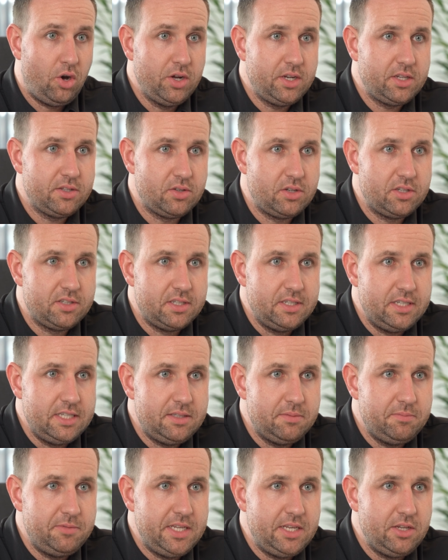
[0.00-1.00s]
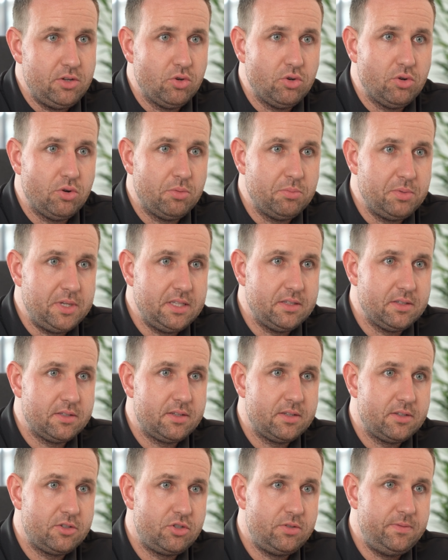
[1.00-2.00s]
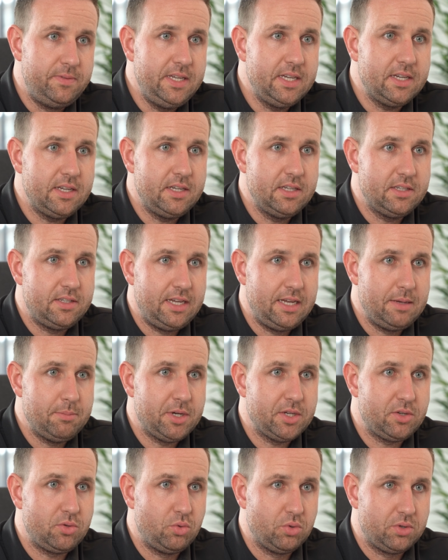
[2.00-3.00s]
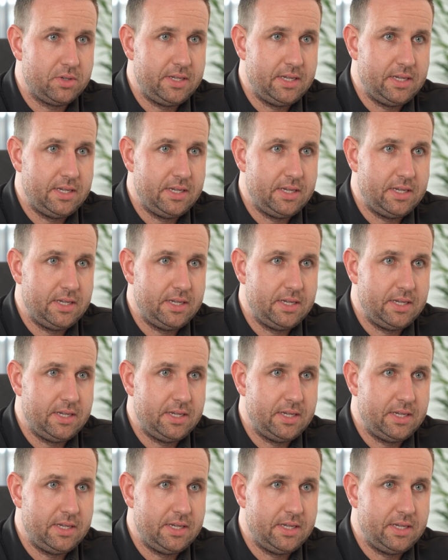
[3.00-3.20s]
Heute soll es in diesem Video um dieses schwierige Thema Tod